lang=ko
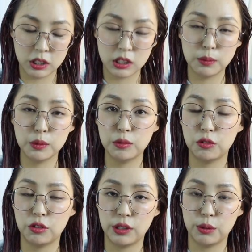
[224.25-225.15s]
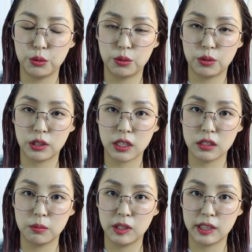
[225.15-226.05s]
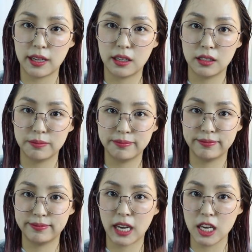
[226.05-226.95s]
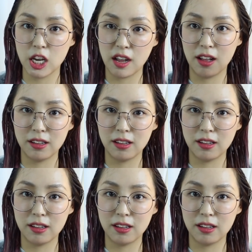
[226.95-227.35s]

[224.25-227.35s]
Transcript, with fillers: 15분 뒤에 오도록 하겠습니다. 안녕!